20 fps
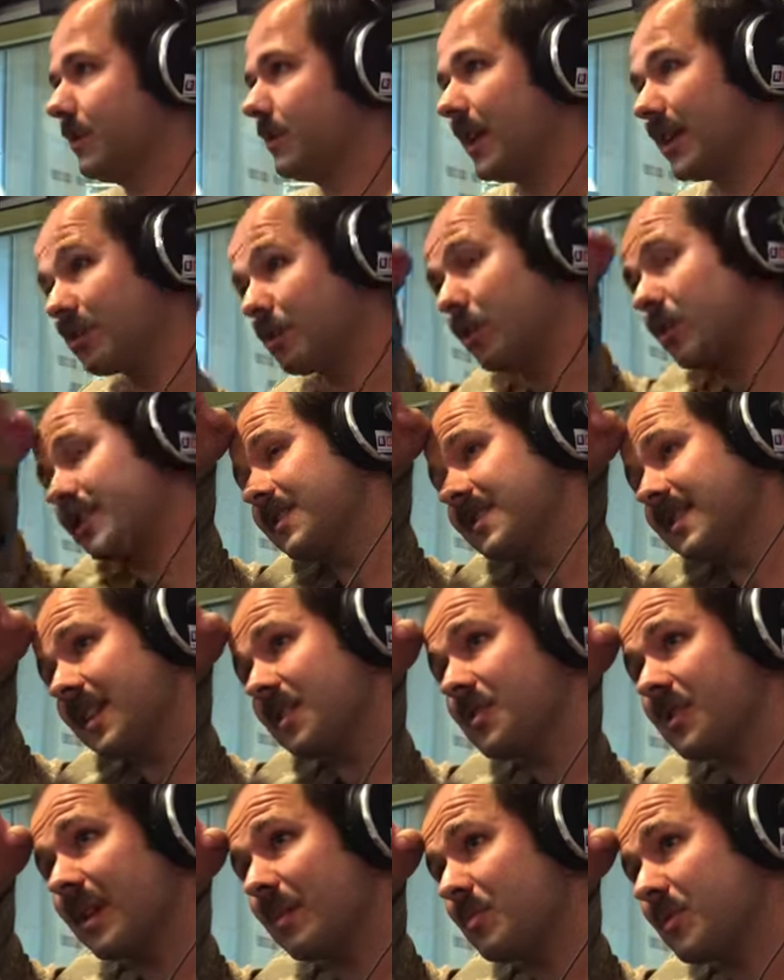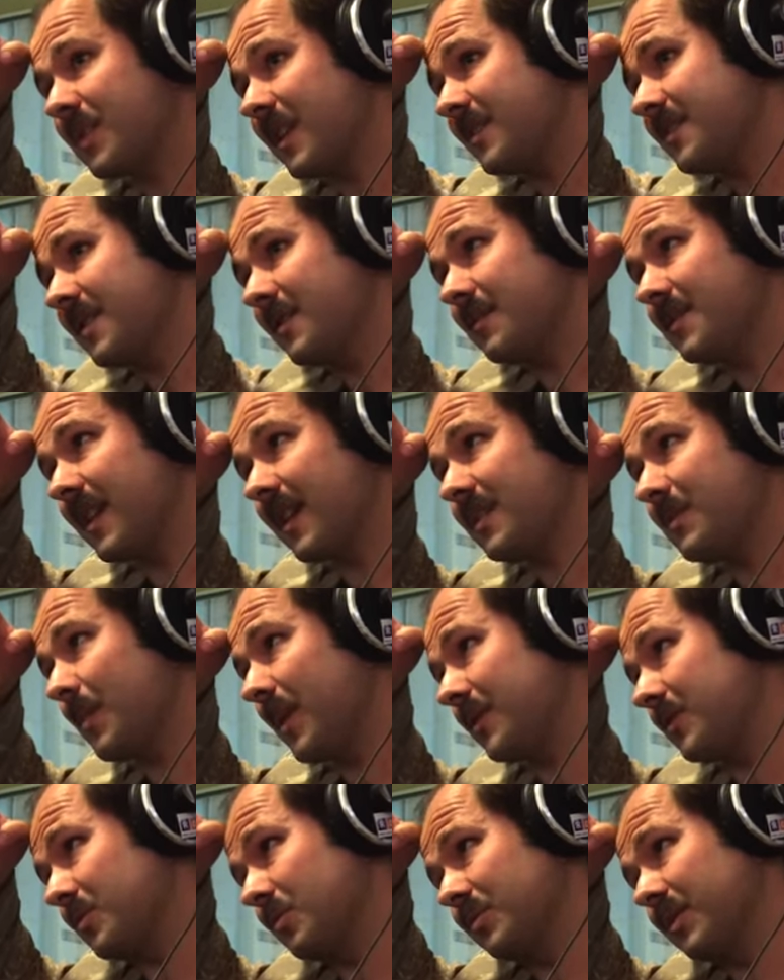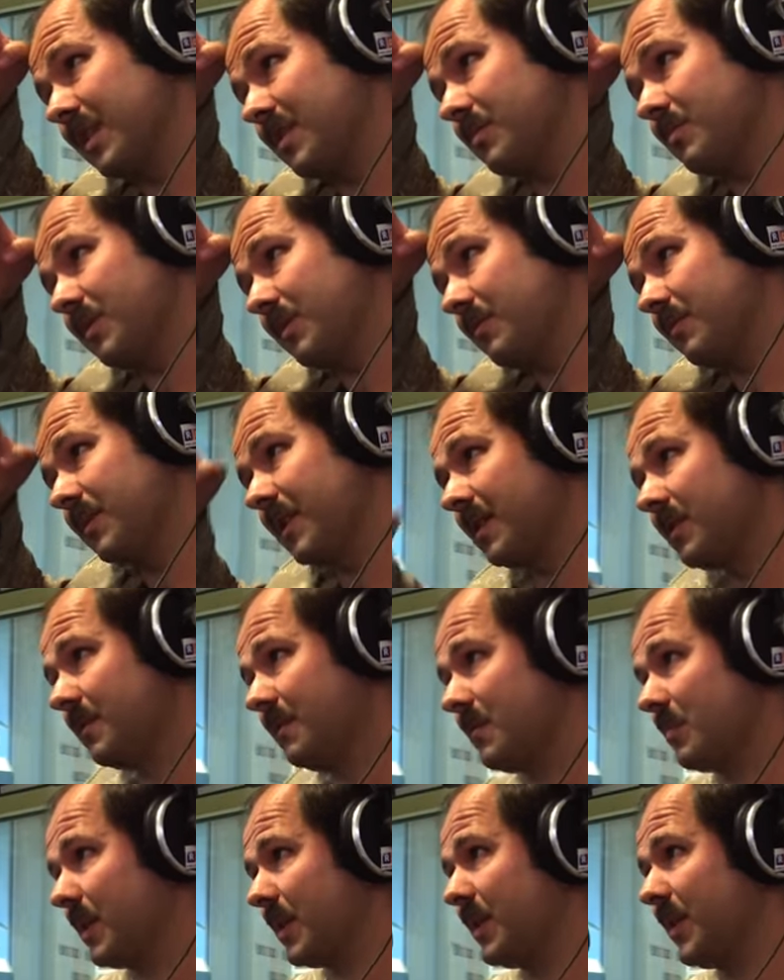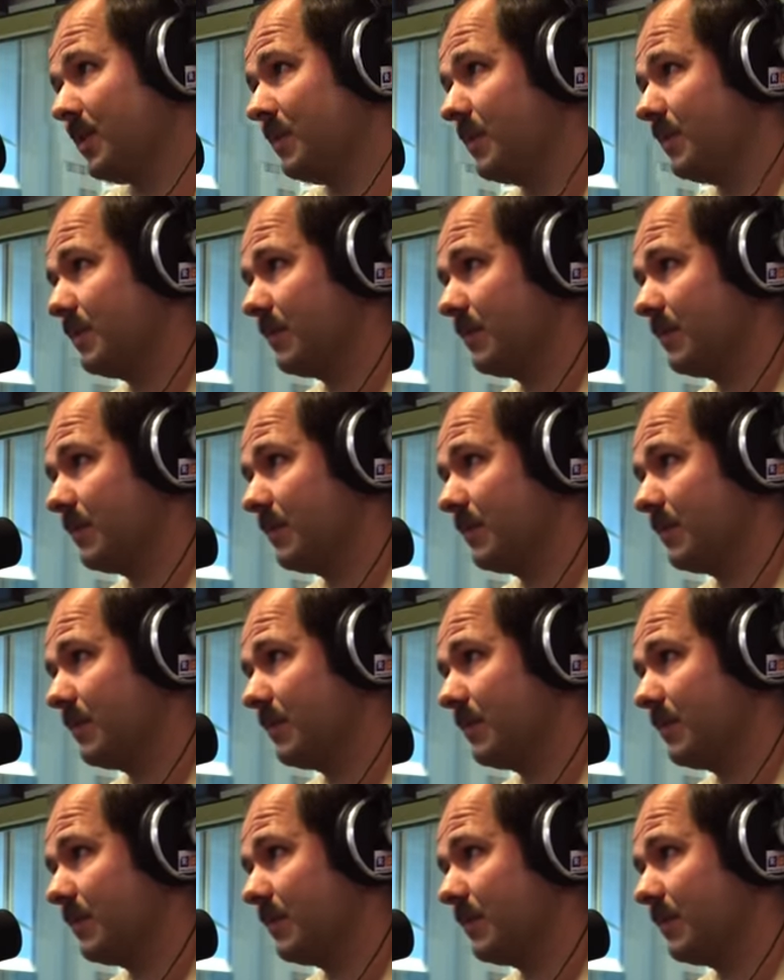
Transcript: Ja trochę straciłem przy tej zrywce azbestu, też mi wtedy wypadały.